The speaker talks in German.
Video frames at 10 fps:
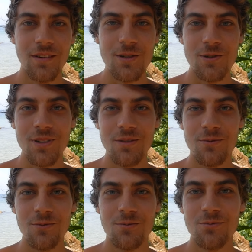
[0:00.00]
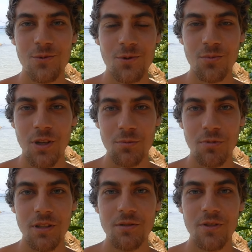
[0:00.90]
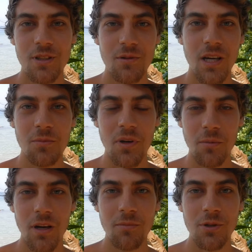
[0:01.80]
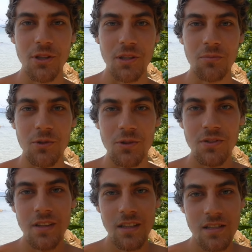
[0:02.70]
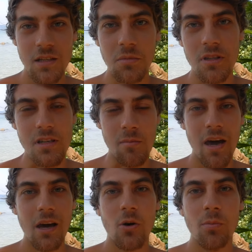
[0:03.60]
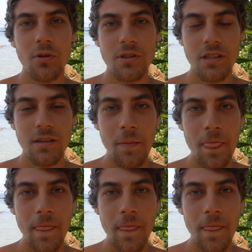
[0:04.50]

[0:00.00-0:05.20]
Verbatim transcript: Also da zum Beispiel wird ein Experiment beschrieben, so es gibt ja diese Mähroboter